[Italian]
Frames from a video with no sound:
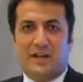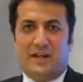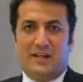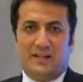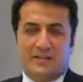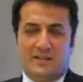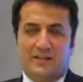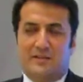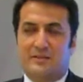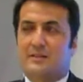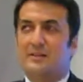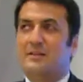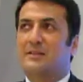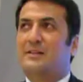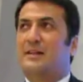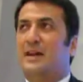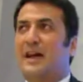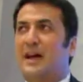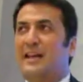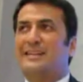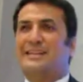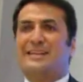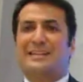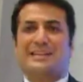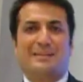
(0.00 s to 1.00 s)
anzi
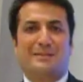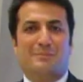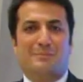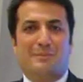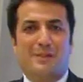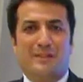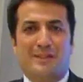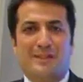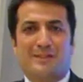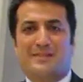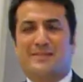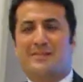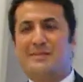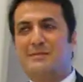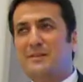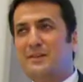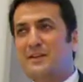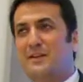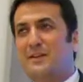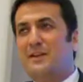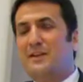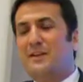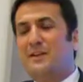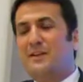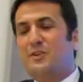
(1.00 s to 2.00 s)

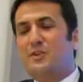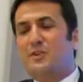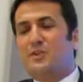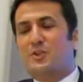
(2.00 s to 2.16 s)
attendibilissime,